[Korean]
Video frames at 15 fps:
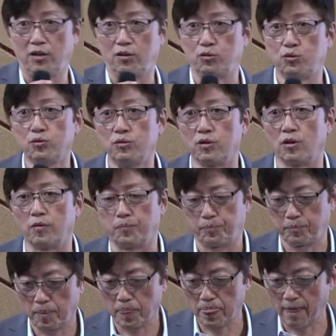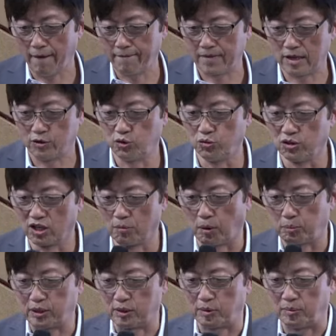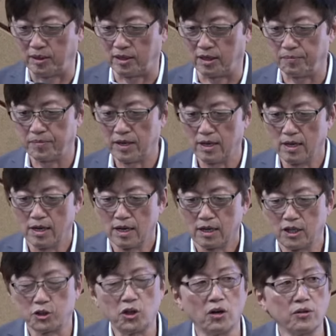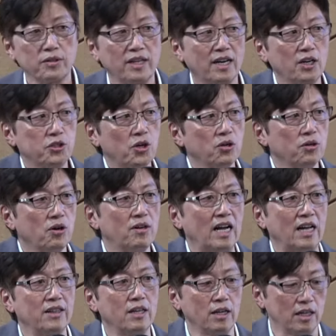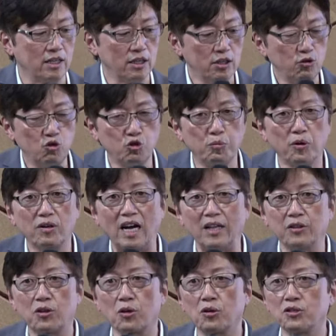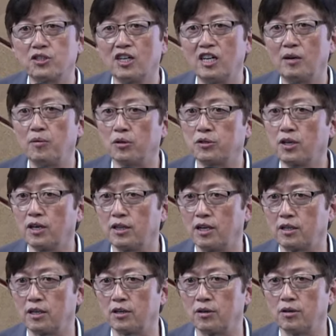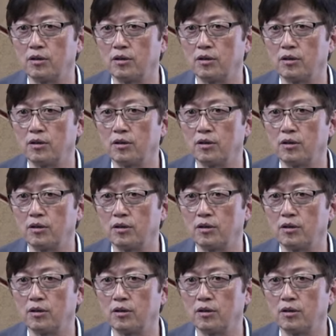중력. 중력의 법칙입니다. 근데 성, 내가 성경을 안, 예, 이 주보를 안떨어뜨려면 어떻게 해야 될까요?